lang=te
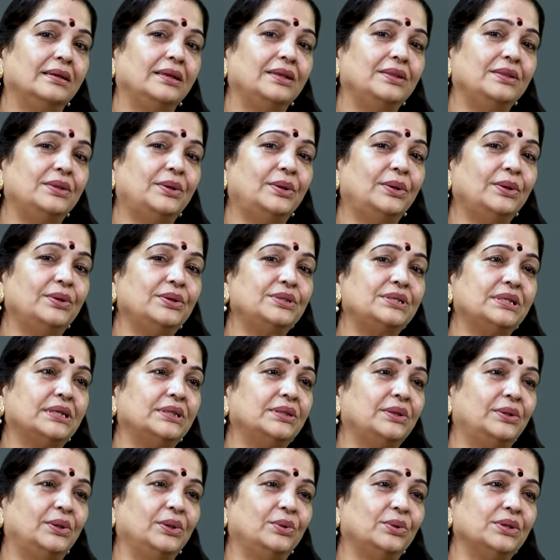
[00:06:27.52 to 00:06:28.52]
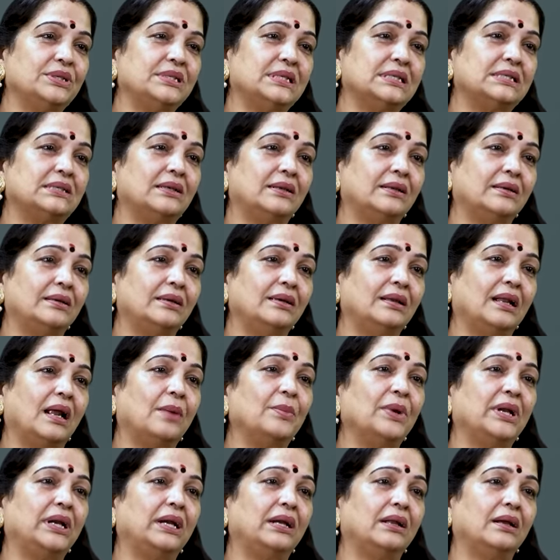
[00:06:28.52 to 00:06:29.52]
ఇంద్రుడు చంద్రుడికి వచ్చేసరికి
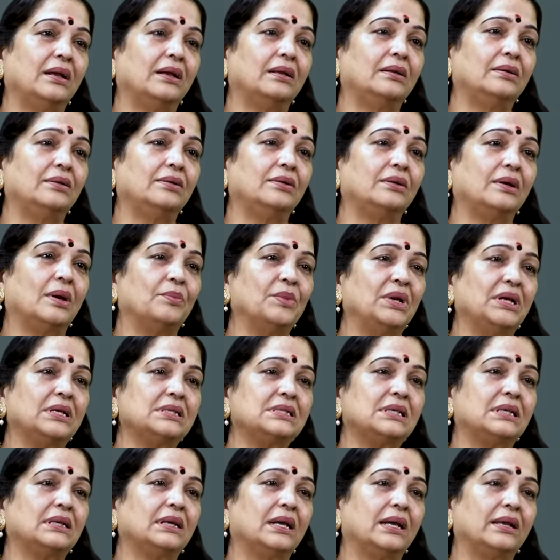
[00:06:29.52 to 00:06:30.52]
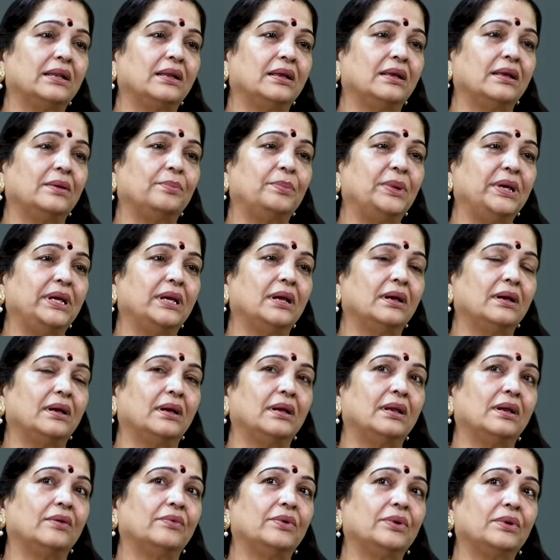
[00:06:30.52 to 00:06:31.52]
రామానాయుడు గారు కమల్ హాసన్ గారి
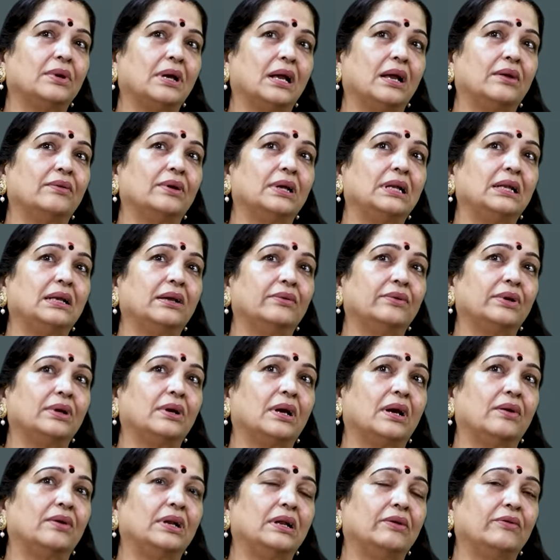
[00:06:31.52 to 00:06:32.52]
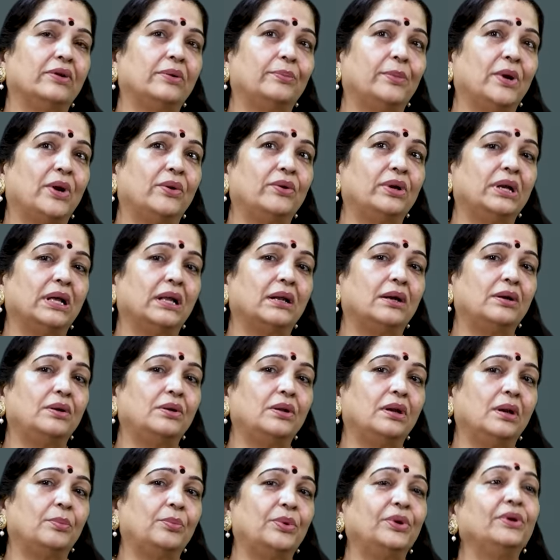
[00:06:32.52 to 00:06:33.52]
పిఏగా ఎవరు కావాలి ఎవరు కావాలి ఎవరు బాగుంటారు
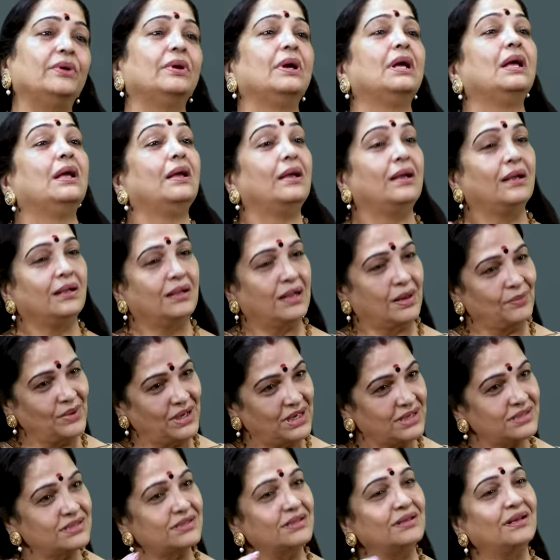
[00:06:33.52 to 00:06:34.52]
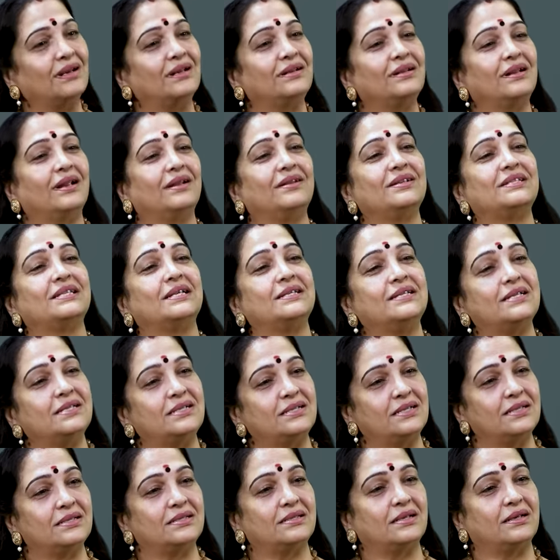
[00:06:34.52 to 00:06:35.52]
అంటున్నప్పుడు కమల్ హాసన్ గారు నన్ను
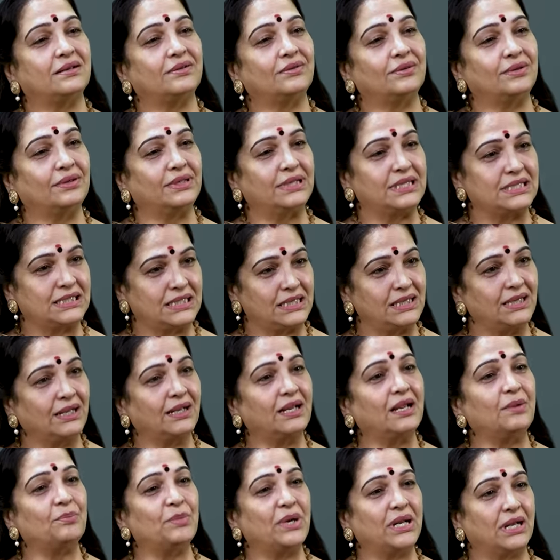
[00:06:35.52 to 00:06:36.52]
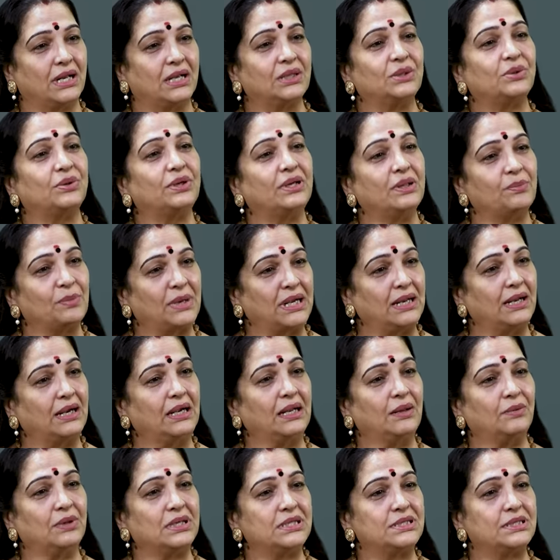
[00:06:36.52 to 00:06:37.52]
సజెస్ట్ చేశారు రీసెంట్గా అమ్మాయి నాతోటి
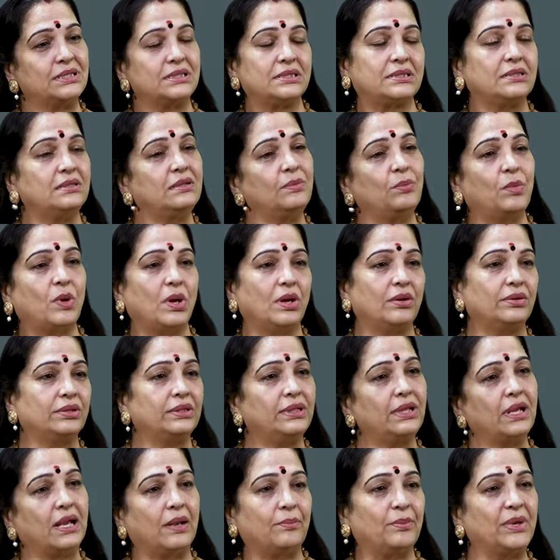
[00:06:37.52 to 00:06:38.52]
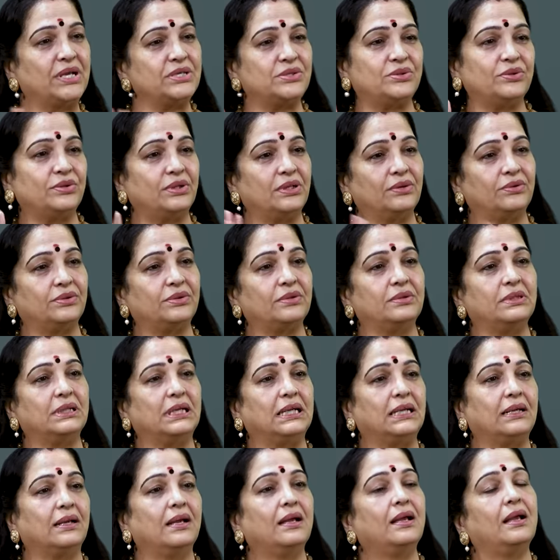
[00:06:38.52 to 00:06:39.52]
మలయాళంలో చేసింది బాగుంది ఆ అమ్మాయి సూట్
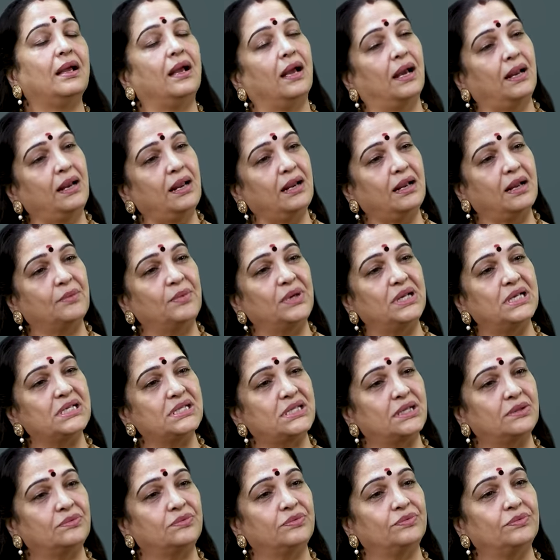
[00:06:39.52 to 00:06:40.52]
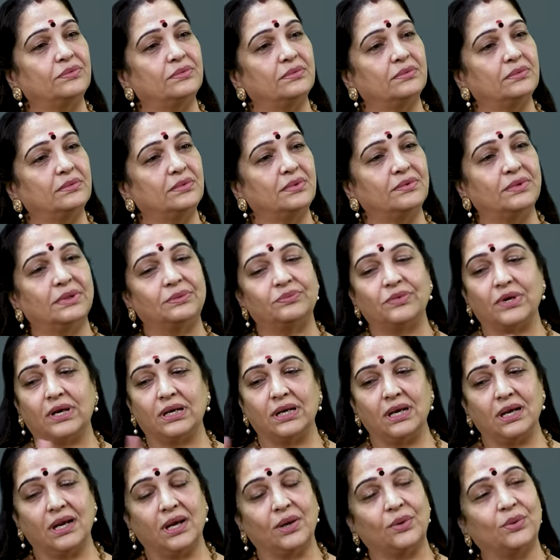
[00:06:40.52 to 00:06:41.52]
అవుతుందని అలా కమల్ హాసన్
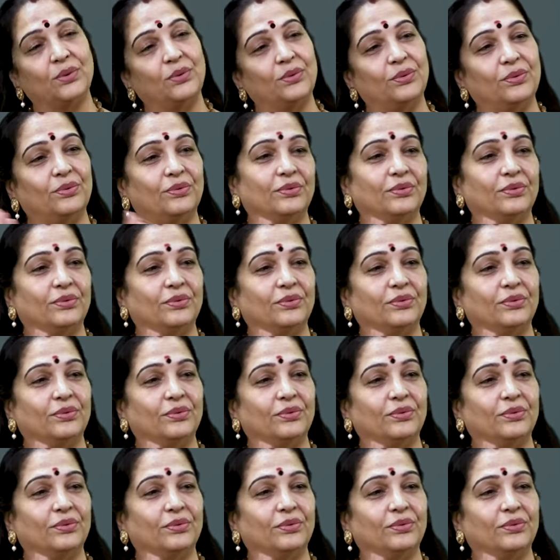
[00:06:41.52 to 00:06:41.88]
ద్వారా నాకు